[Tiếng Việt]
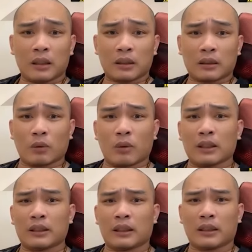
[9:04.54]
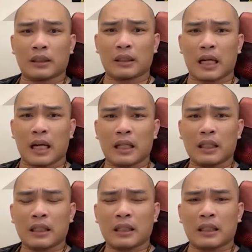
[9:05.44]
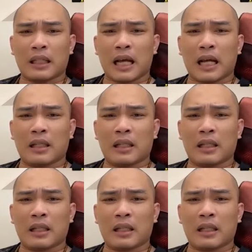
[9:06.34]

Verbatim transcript: sau đó là gì là là